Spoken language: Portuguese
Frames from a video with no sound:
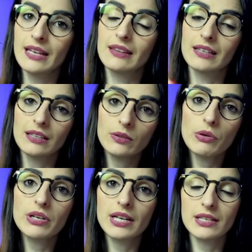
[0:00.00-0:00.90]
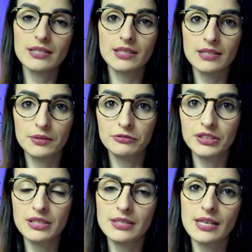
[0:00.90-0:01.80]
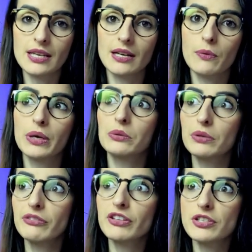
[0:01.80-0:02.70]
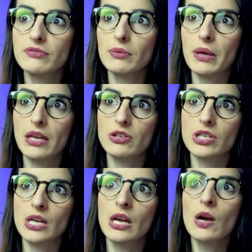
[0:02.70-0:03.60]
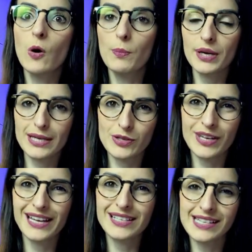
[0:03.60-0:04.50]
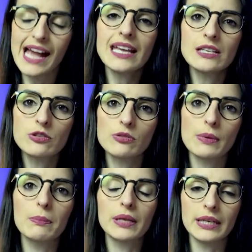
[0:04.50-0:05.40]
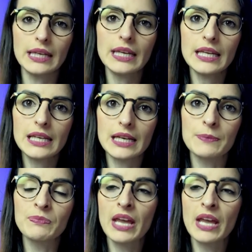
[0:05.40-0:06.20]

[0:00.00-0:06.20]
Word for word: tanto a organização financeira quanto efetivamente operacionalizar isso numa planilha,